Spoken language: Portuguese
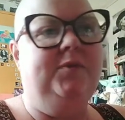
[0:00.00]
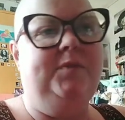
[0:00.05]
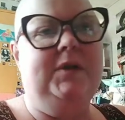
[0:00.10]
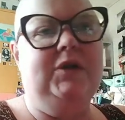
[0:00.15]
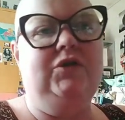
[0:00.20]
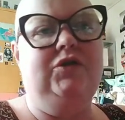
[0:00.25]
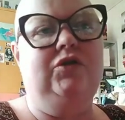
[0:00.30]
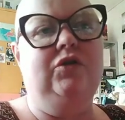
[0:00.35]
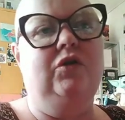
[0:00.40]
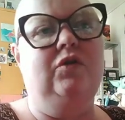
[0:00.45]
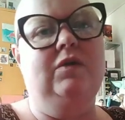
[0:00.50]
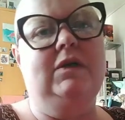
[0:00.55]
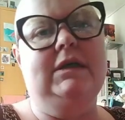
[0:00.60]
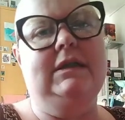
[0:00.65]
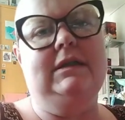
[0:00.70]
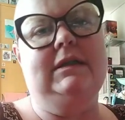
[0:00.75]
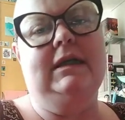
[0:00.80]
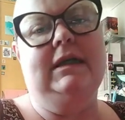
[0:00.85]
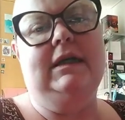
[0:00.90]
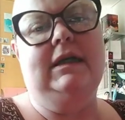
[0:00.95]

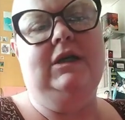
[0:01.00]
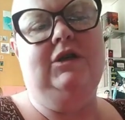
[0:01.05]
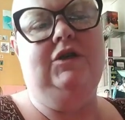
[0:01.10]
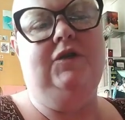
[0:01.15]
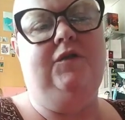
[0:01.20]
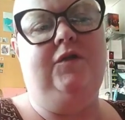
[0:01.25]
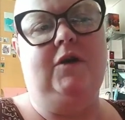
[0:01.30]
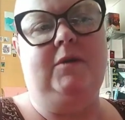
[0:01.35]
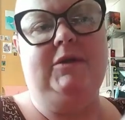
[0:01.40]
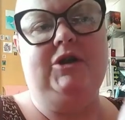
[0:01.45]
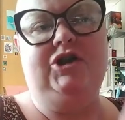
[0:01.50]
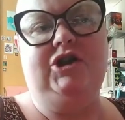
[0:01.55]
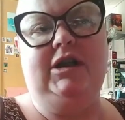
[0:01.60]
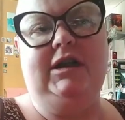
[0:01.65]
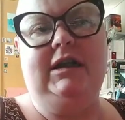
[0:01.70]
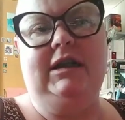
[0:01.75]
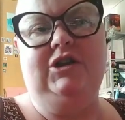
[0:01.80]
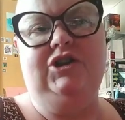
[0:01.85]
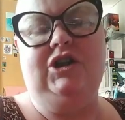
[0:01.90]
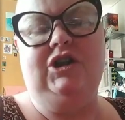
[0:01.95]
pessoas de forma
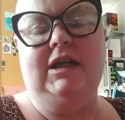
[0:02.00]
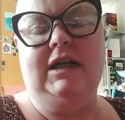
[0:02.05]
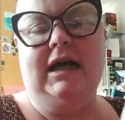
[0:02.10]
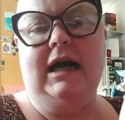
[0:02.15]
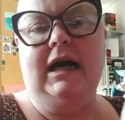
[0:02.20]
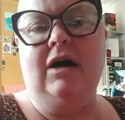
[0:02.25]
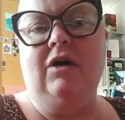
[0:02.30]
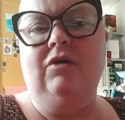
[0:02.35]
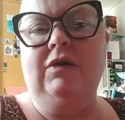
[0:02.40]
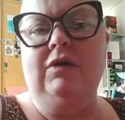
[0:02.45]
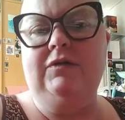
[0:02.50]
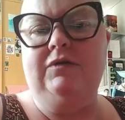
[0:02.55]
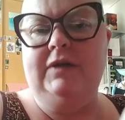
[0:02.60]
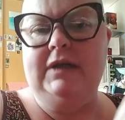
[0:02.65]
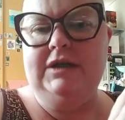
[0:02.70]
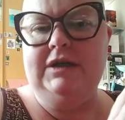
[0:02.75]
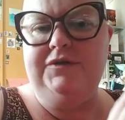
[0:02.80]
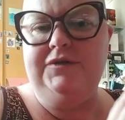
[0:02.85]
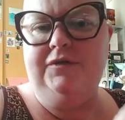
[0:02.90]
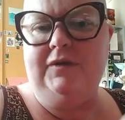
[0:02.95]
geral em
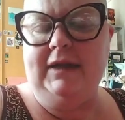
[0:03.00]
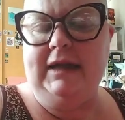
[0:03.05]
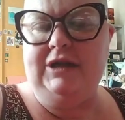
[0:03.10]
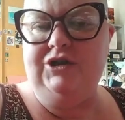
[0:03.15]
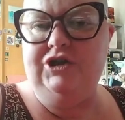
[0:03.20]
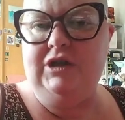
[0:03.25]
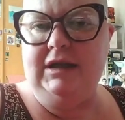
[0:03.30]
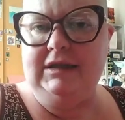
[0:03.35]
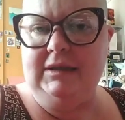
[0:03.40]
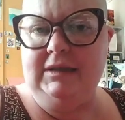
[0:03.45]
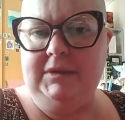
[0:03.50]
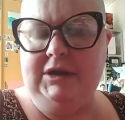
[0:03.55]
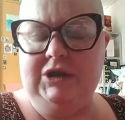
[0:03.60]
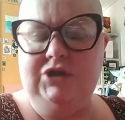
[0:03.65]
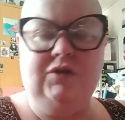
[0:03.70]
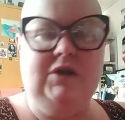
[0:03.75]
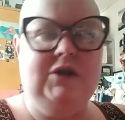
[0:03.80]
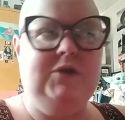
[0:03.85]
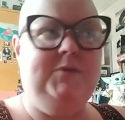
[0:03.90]
vez de falar diretamente com as